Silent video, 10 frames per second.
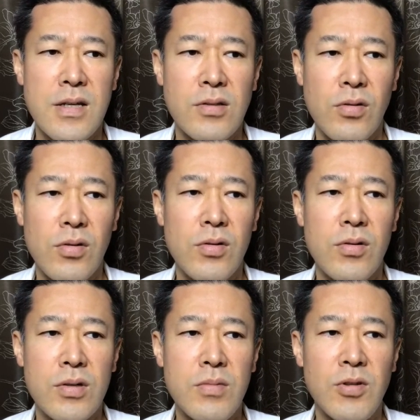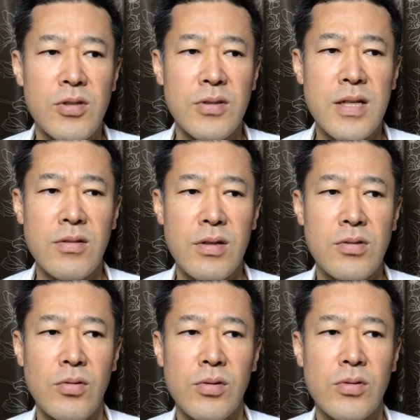その気持ちよさとか
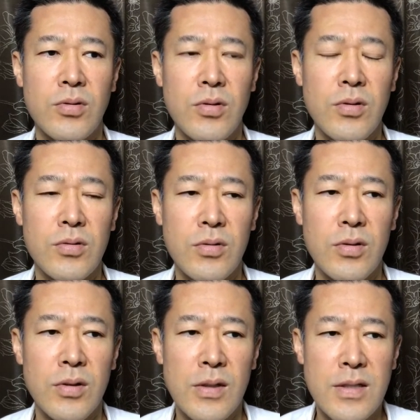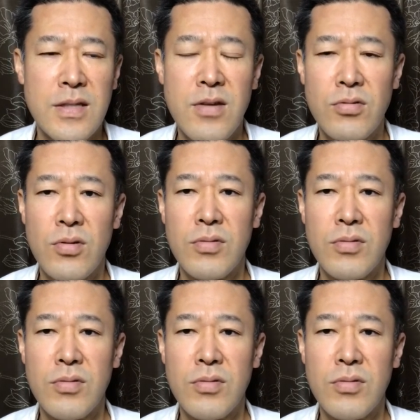そういうことのこう施術を